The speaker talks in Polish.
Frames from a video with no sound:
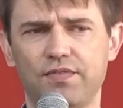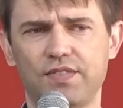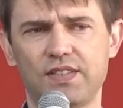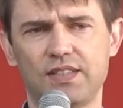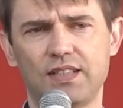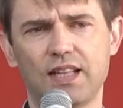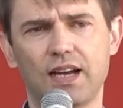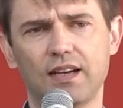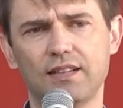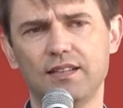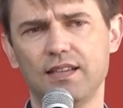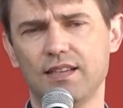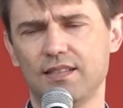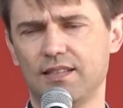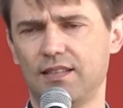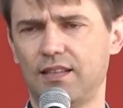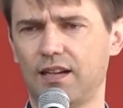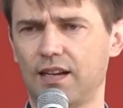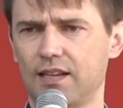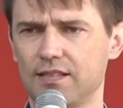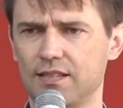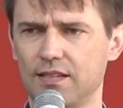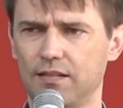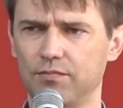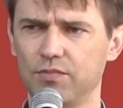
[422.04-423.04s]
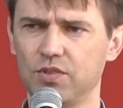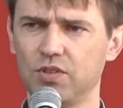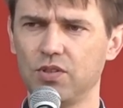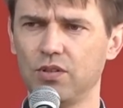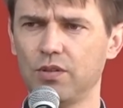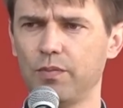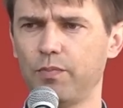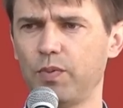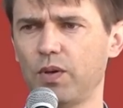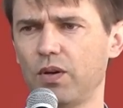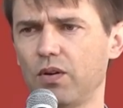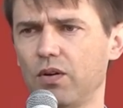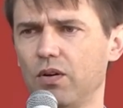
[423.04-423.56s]
w snach nie zdradzam, co
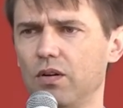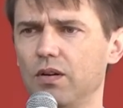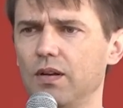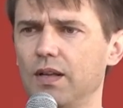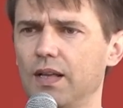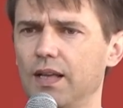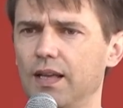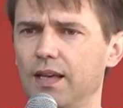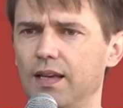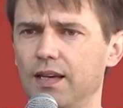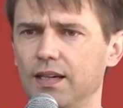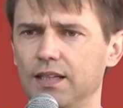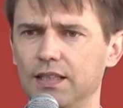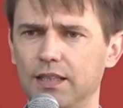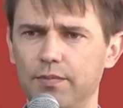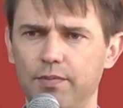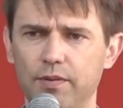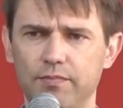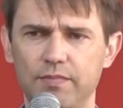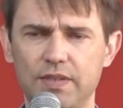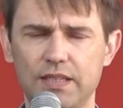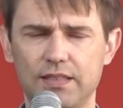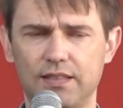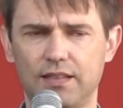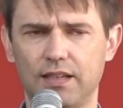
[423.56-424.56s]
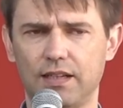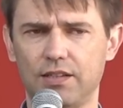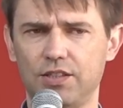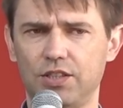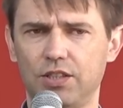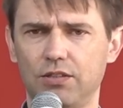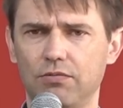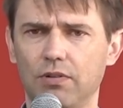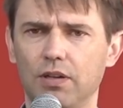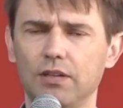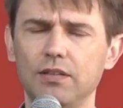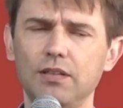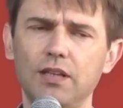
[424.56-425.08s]
dopiero gdyby mnie
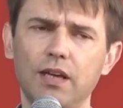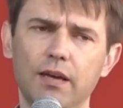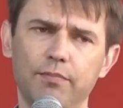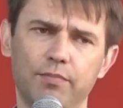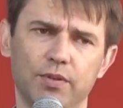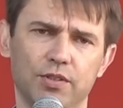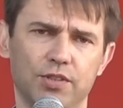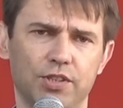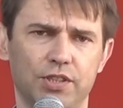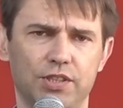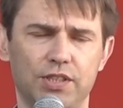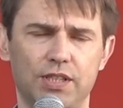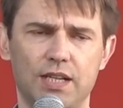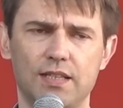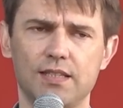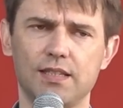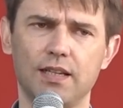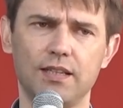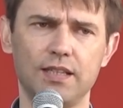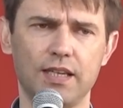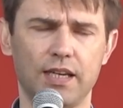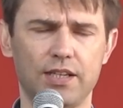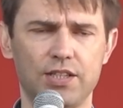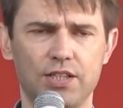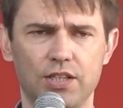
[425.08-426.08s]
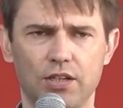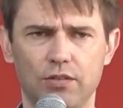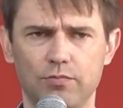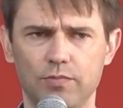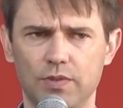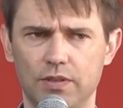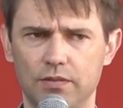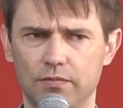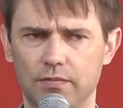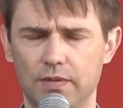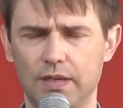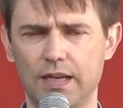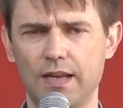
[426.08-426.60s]
zdradziła. Nie, proszę księdza, nie
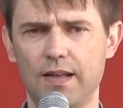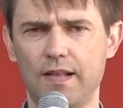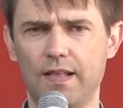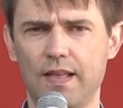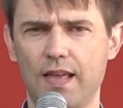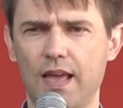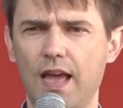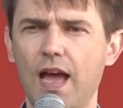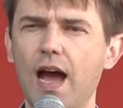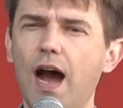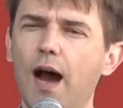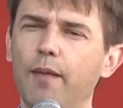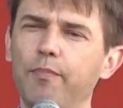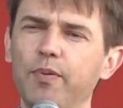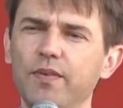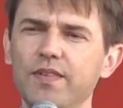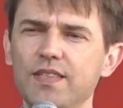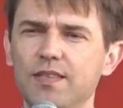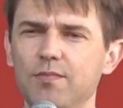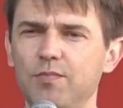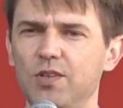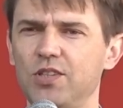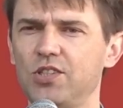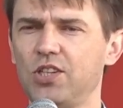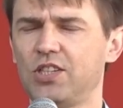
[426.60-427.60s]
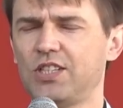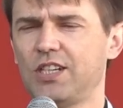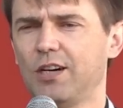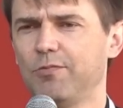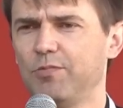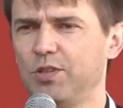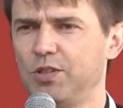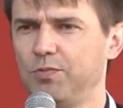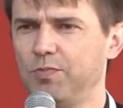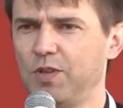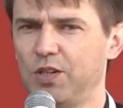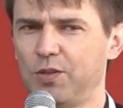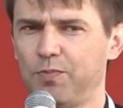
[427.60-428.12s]
chciałbym. A powiedz mi, czy
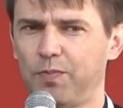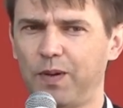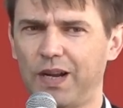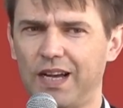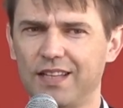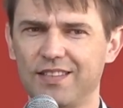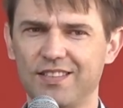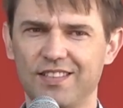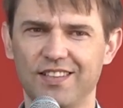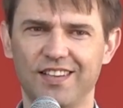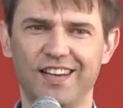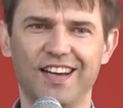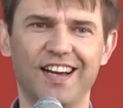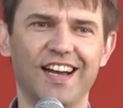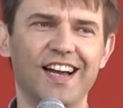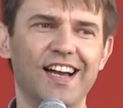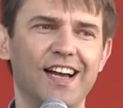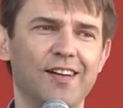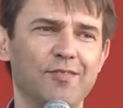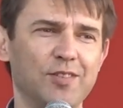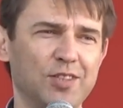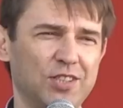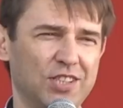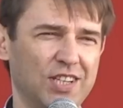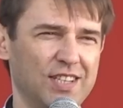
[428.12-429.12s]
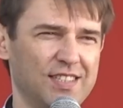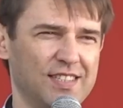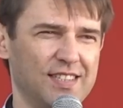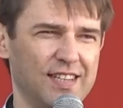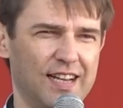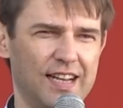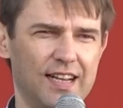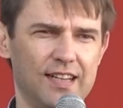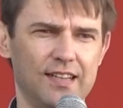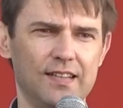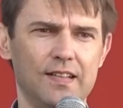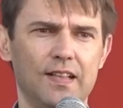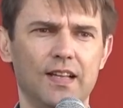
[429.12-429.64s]
chciałbyś mieć pracę? A, proszę
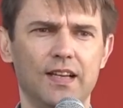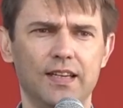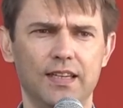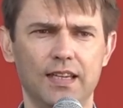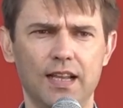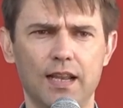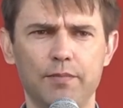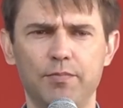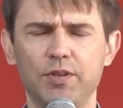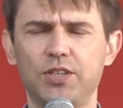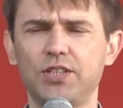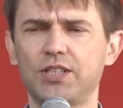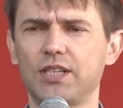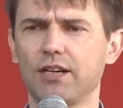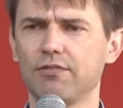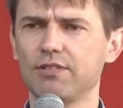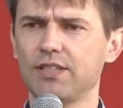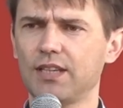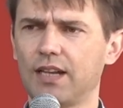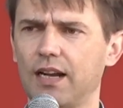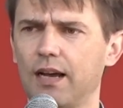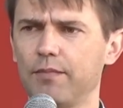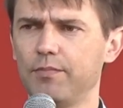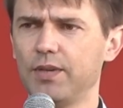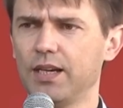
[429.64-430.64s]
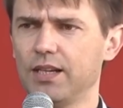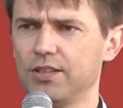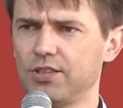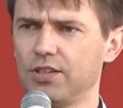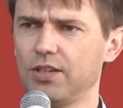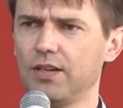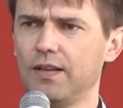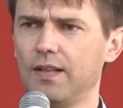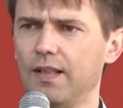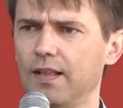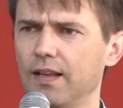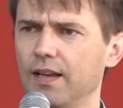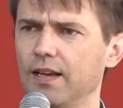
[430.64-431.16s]
księdza, ile byś chciał zarabiać?
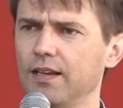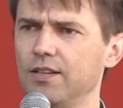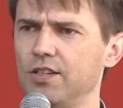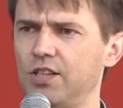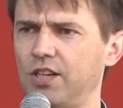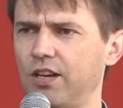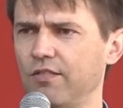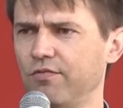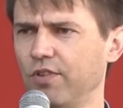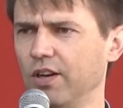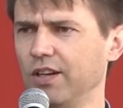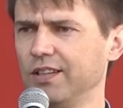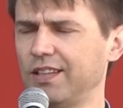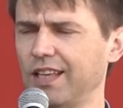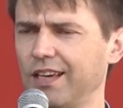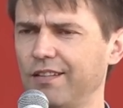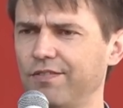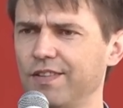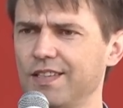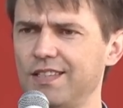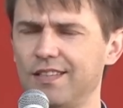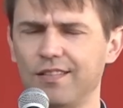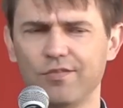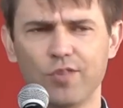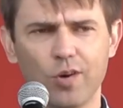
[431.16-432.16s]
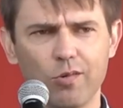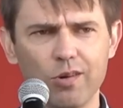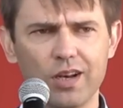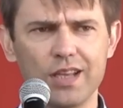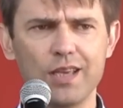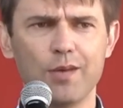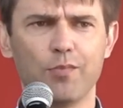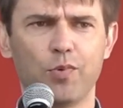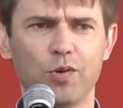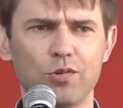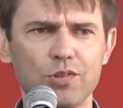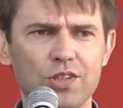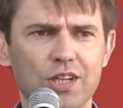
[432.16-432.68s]
Dzisiaj wolę tej kwestii w ogóle
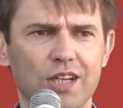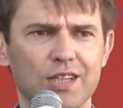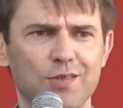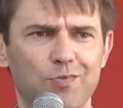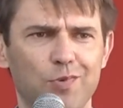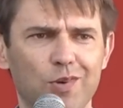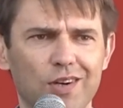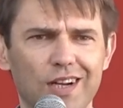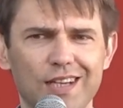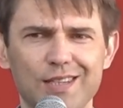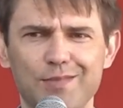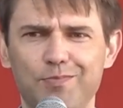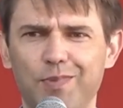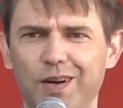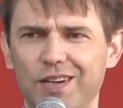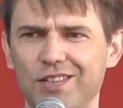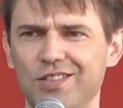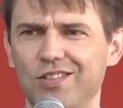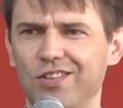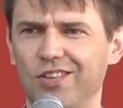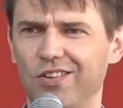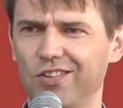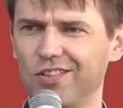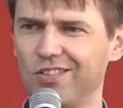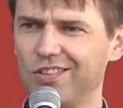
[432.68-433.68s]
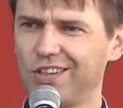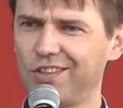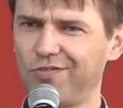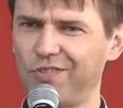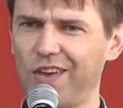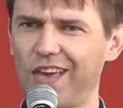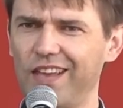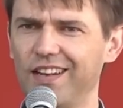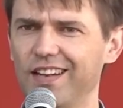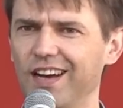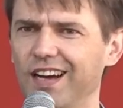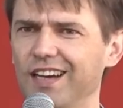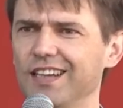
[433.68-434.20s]
nie poruszać, bo ona jest bardzo
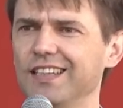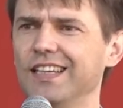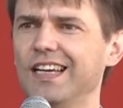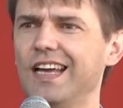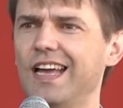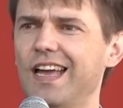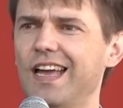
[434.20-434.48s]
chwiejna,